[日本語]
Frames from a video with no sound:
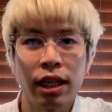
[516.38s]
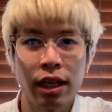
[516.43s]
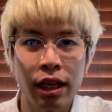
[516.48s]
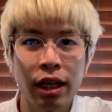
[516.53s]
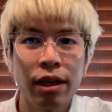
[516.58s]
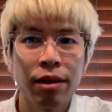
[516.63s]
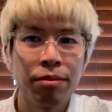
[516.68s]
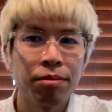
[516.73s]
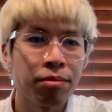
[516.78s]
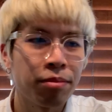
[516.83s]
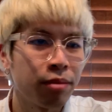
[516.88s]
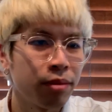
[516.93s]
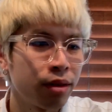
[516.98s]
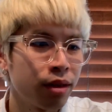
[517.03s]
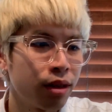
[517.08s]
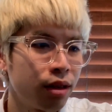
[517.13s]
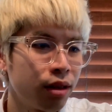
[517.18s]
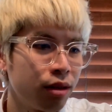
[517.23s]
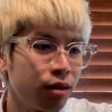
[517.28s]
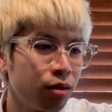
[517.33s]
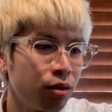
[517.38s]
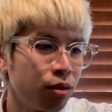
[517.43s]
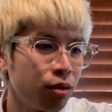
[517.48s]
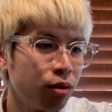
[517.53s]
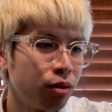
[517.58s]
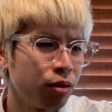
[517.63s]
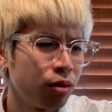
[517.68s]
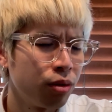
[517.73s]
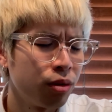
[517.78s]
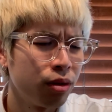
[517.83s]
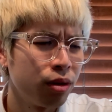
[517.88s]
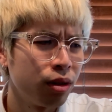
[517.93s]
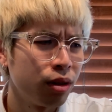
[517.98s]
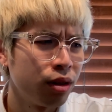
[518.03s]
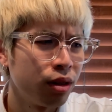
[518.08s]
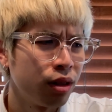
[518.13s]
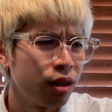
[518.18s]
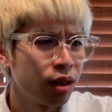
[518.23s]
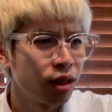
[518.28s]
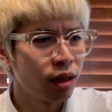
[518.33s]
てね、あの、
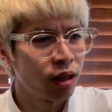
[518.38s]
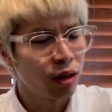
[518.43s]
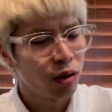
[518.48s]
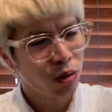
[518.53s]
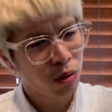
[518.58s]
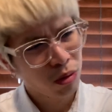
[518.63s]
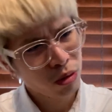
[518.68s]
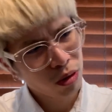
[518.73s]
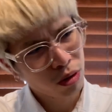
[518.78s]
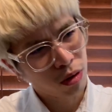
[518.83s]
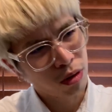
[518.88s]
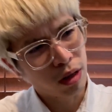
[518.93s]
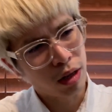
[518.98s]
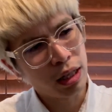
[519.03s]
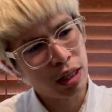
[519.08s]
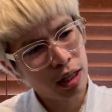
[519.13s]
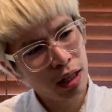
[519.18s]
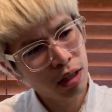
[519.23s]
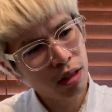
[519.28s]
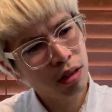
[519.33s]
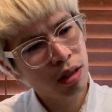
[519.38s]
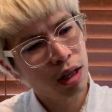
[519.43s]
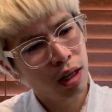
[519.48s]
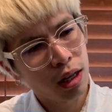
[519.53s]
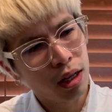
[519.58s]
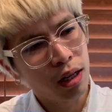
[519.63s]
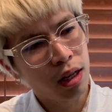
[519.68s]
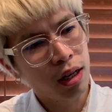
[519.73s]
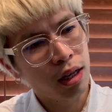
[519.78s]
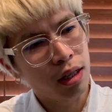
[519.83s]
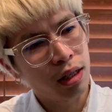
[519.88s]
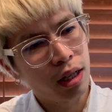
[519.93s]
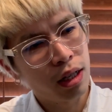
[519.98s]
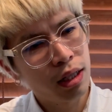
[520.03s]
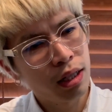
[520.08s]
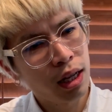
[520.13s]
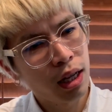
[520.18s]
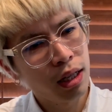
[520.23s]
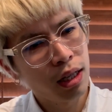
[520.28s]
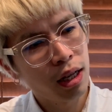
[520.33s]
ロンドンな、イギリスかななんか
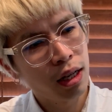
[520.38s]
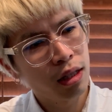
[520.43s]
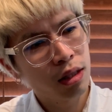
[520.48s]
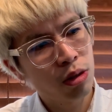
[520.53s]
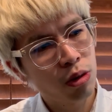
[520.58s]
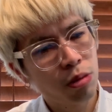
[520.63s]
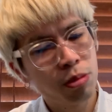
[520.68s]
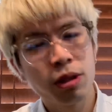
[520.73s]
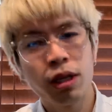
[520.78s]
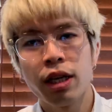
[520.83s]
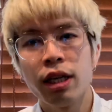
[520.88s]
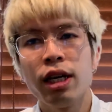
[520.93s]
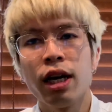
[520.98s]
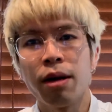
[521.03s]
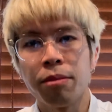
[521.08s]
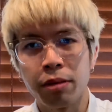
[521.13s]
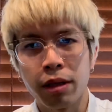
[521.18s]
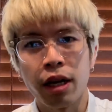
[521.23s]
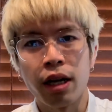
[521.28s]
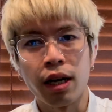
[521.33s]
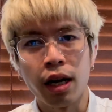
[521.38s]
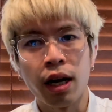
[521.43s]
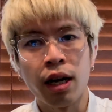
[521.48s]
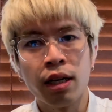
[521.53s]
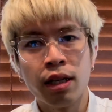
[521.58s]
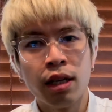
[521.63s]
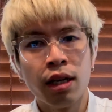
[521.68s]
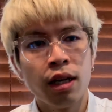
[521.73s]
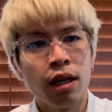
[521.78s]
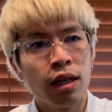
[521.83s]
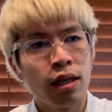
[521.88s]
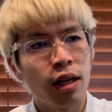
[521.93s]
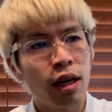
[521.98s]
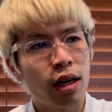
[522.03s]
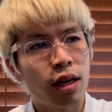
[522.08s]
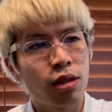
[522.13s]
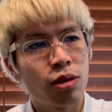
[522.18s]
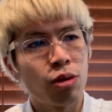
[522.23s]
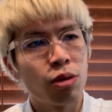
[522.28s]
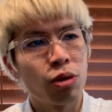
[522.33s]
デザイナーズ・オブ・ザ・イヤーみたいな、なん
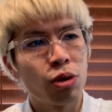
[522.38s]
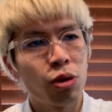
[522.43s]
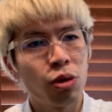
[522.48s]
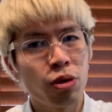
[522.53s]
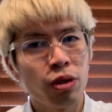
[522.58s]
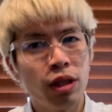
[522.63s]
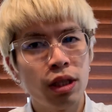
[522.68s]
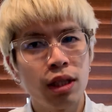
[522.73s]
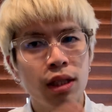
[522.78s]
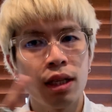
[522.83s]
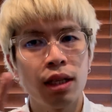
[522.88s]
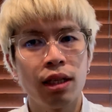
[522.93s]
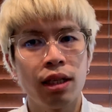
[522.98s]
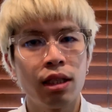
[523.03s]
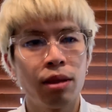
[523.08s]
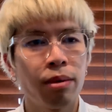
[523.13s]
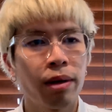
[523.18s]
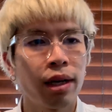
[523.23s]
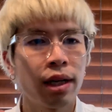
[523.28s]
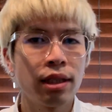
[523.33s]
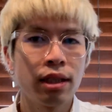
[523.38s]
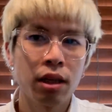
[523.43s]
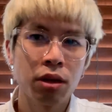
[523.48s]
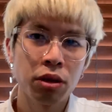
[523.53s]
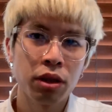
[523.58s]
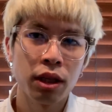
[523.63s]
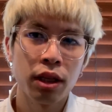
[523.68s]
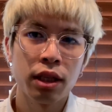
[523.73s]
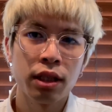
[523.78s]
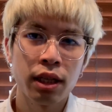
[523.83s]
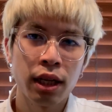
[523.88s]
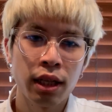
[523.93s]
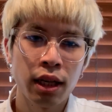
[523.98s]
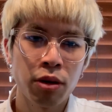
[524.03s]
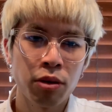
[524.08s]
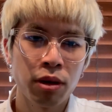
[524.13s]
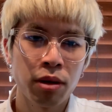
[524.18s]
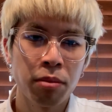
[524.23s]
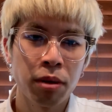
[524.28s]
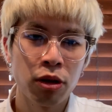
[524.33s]
かその、その1年で一番活躍したデザイナー
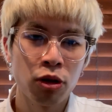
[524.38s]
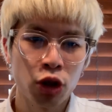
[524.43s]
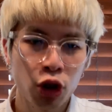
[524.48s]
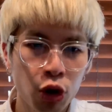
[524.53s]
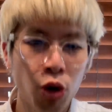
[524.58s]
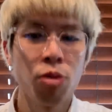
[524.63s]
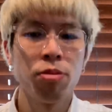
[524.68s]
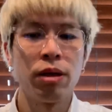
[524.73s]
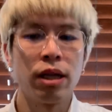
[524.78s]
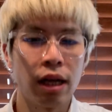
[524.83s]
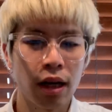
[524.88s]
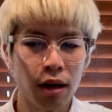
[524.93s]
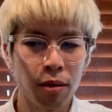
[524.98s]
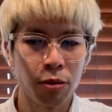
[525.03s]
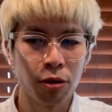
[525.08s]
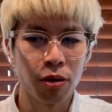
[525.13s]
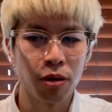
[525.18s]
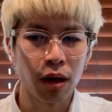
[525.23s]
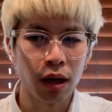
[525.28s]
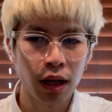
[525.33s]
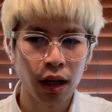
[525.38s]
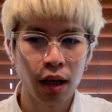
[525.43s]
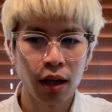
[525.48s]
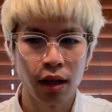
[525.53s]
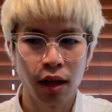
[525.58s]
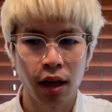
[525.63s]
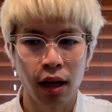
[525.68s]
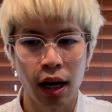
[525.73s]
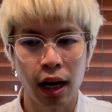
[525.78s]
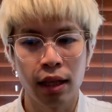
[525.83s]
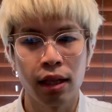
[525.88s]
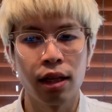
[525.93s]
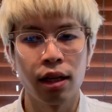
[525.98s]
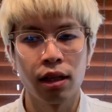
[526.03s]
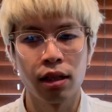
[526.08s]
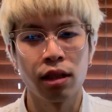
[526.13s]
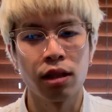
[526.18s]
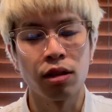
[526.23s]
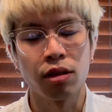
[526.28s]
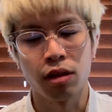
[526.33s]
を決める賞みたいなものがね、なんかあった
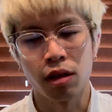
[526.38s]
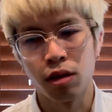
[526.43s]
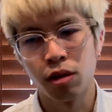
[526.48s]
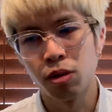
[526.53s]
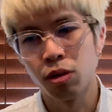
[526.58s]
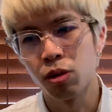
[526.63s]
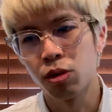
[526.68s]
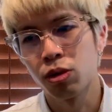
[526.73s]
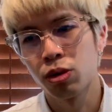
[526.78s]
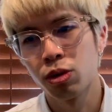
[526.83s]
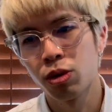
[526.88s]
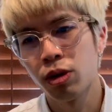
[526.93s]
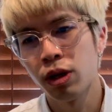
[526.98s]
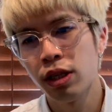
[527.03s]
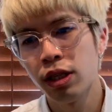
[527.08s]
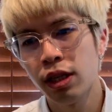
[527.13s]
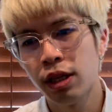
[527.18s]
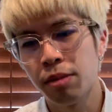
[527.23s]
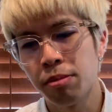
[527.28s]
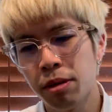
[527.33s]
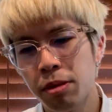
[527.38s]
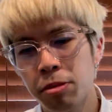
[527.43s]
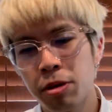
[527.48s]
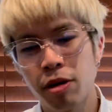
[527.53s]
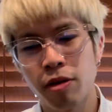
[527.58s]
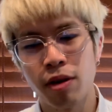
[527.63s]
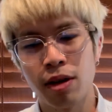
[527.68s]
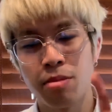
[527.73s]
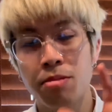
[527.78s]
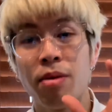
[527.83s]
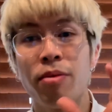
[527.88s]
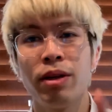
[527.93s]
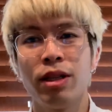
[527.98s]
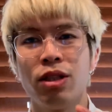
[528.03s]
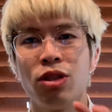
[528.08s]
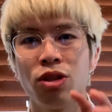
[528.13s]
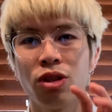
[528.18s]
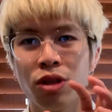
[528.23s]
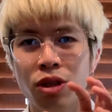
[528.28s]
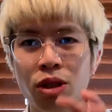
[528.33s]
らしいんですけど、それにビビアンは今まで
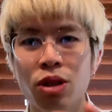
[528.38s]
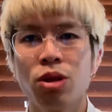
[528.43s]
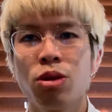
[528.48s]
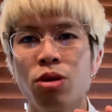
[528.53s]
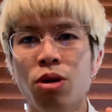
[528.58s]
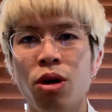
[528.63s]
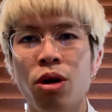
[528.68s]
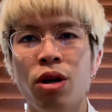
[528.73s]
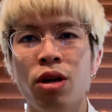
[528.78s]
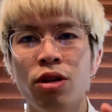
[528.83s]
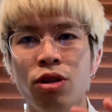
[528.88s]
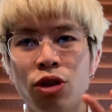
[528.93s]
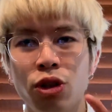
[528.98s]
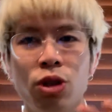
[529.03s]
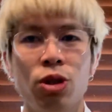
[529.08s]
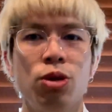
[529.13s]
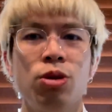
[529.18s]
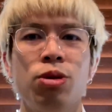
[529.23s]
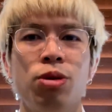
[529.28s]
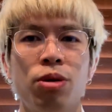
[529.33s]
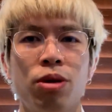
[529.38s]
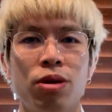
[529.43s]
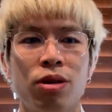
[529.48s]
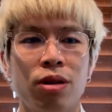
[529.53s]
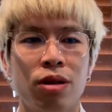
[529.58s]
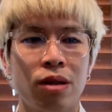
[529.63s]
ずっと受賞